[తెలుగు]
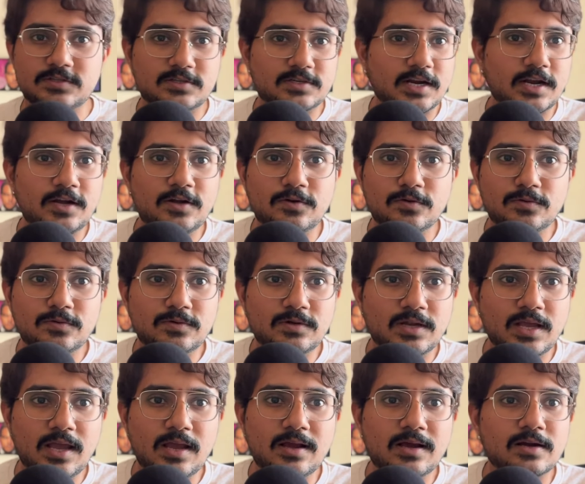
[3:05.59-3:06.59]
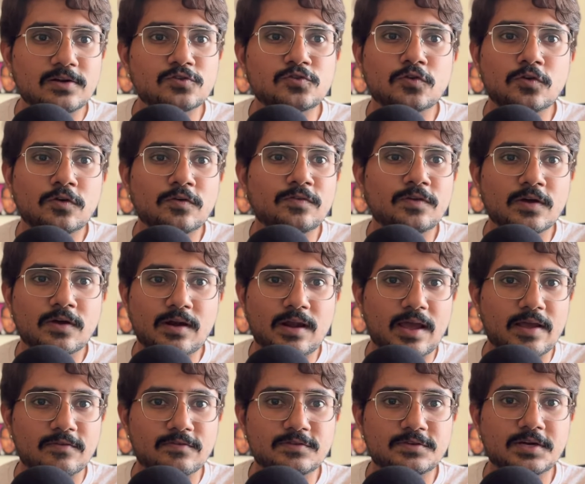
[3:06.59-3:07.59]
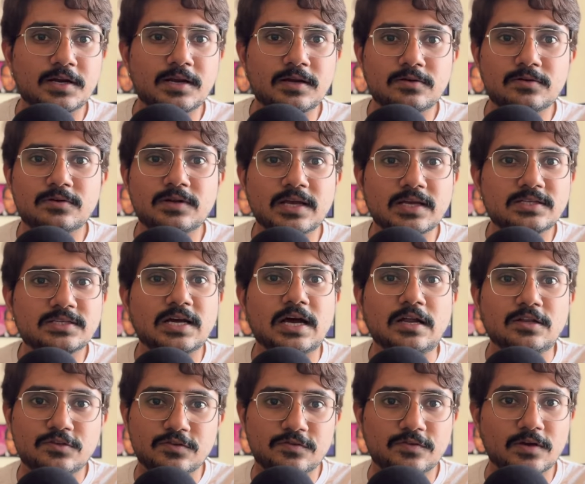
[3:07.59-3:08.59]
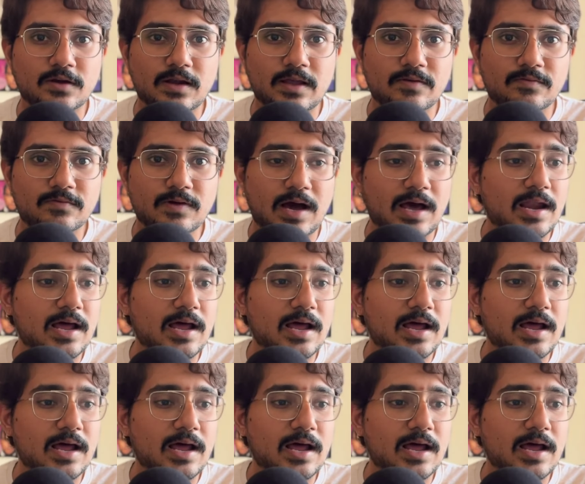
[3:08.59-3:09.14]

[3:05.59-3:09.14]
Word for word: ట్రై టు టేక్ కంట్రోల్ ఆఫ్ యువర్ లైఫ్ ట్రై టు టేక్ ఛార్జ్ ఆఫ్ యువర్ లైఫ్